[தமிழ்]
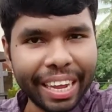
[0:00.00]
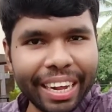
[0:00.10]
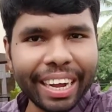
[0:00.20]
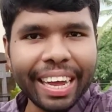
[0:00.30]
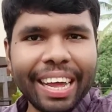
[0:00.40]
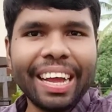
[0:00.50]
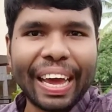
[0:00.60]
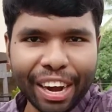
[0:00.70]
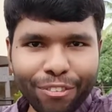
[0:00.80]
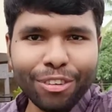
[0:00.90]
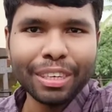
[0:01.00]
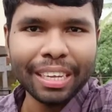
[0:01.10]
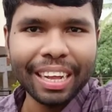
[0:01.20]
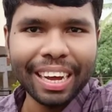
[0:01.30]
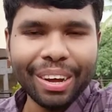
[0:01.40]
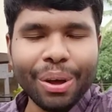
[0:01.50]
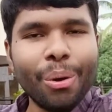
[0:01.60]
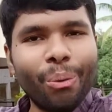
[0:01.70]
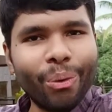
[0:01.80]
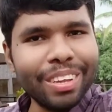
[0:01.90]
என்னங்க கன்ஃபியூஸ் ஆகுதா
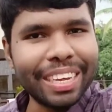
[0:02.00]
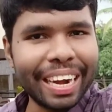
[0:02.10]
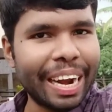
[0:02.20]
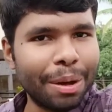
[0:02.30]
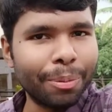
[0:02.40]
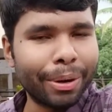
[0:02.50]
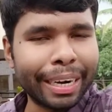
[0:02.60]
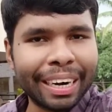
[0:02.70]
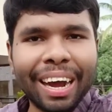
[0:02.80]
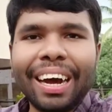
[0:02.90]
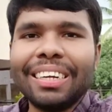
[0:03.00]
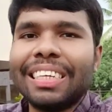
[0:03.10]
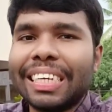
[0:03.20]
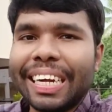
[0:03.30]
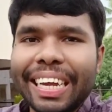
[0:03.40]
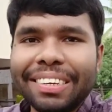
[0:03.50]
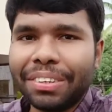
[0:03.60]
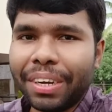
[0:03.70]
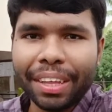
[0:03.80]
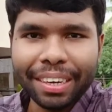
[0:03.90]
ஒரு சைடில் என்ன போட்டிருக்குன்னா தி சென்டென்ஸ்
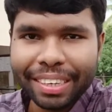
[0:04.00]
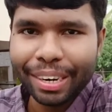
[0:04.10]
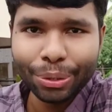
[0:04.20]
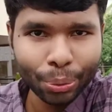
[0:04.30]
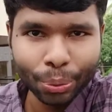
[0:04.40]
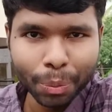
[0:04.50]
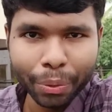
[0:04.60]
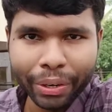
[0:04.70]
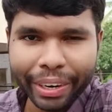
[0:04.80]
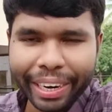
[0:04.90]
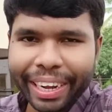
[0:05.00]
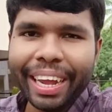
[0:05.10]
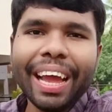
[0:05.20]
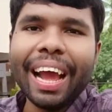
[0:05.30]
அந்த அதர் சைடு இஸ் ட்ரூன்னு போட்டிருக்கு